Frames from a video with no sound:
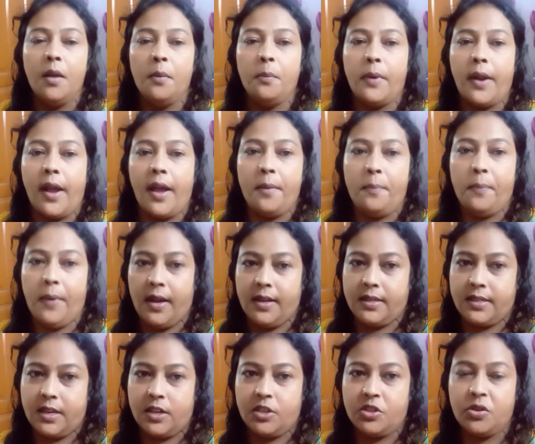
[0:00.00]
প্রায়
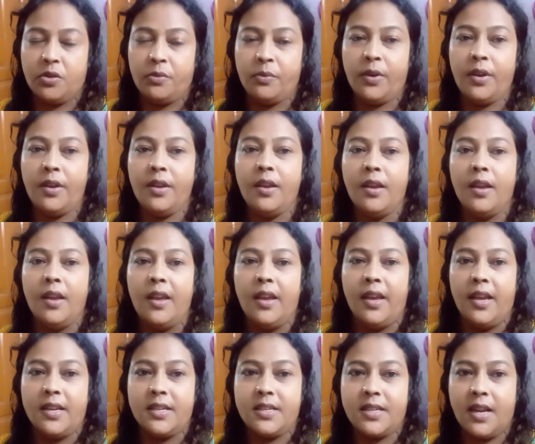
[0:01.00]
পাঁচটার সময়
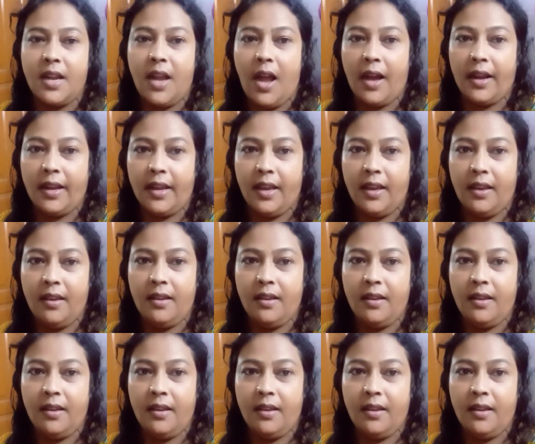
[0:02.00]
এসে আগে